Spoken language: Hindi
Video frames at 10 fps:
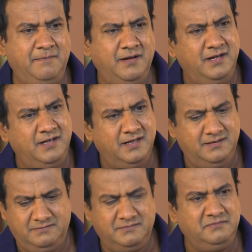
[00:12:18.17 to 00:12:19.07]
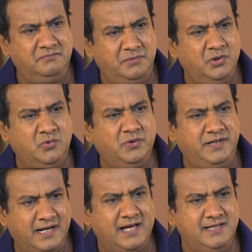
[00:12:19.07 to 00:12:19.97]
साहब
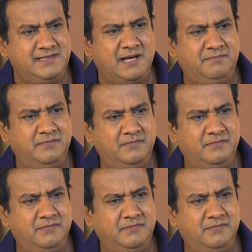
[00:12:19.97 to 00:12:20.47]
मेरे को कोई डरा रहे